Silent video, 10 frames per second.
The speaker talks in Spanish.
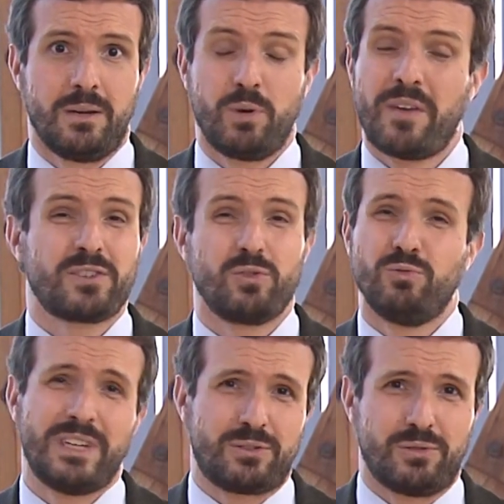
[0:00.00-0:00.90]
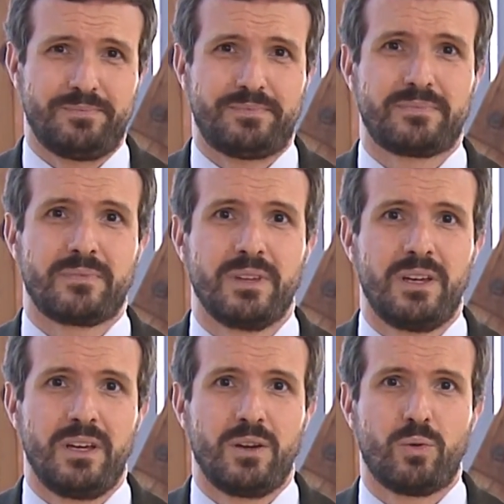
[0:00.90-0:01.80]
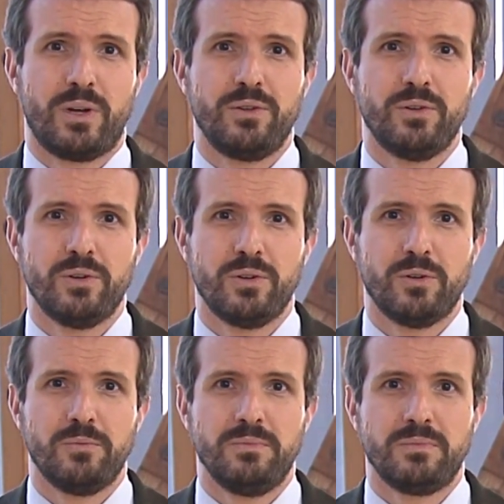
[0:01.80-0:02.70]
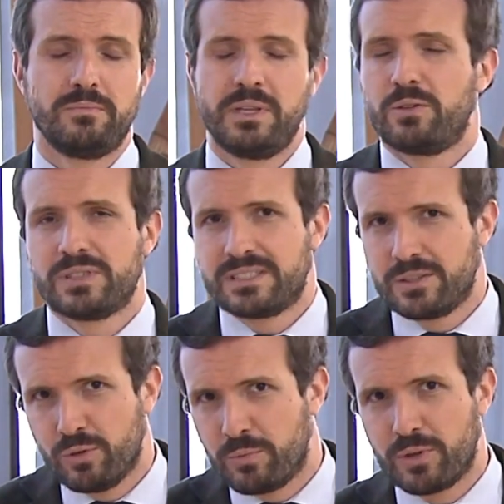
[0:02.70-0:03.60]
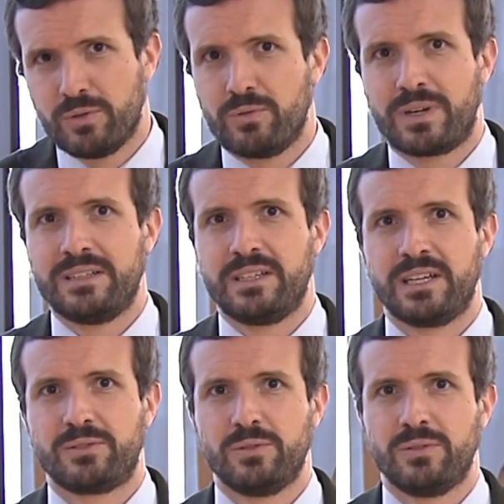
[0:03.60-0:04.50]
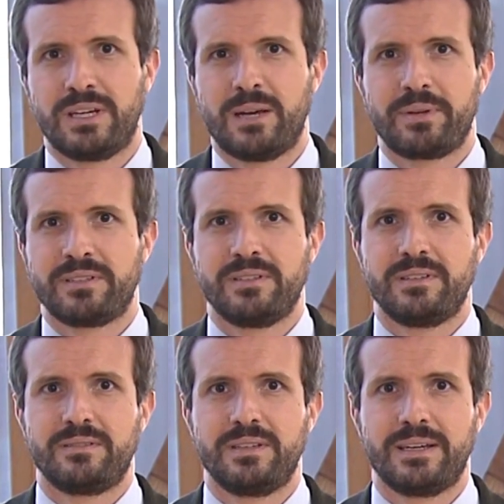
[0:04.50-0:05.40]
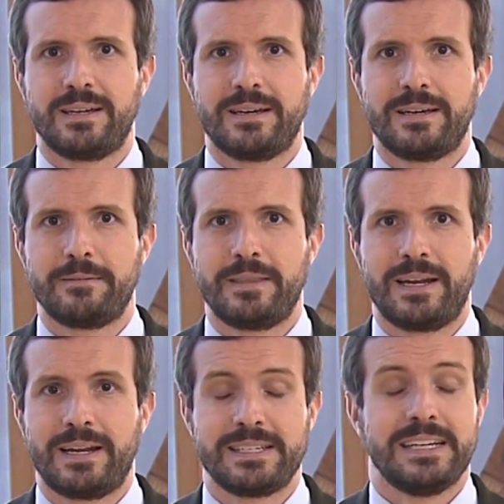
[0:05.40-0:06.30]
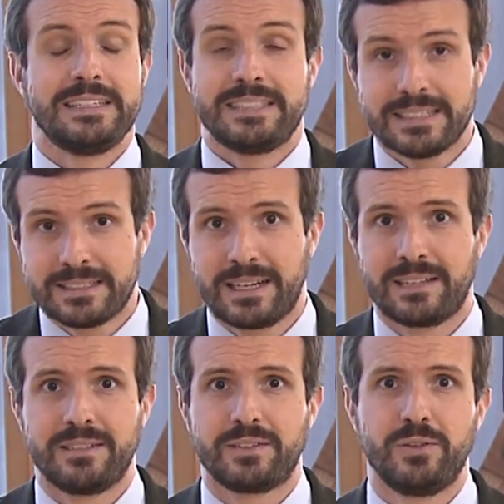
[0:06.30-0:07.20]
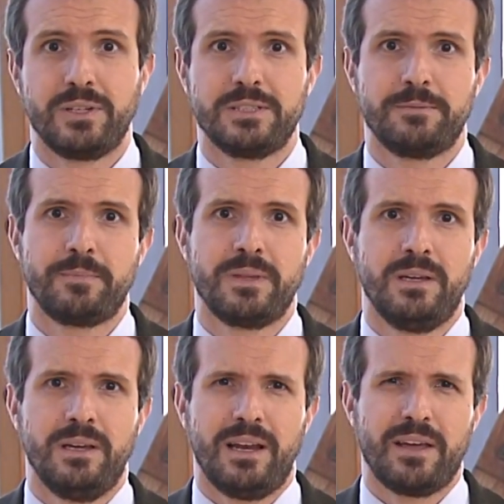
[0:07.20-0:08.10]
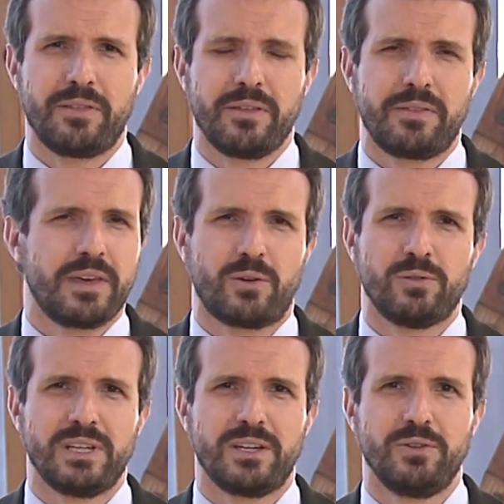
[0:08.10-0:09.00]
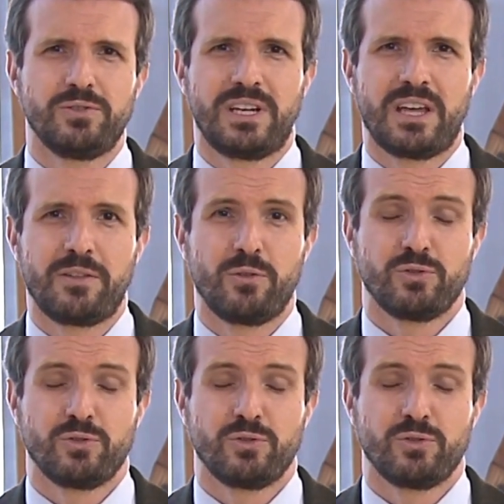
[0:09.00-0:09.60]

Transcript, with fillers: Voy a dar solo un dato. Cuando Pedro Sánchez nombró un candidato a la presidencia de la Generalitat, a las elecciones, la incidencia de contagios era de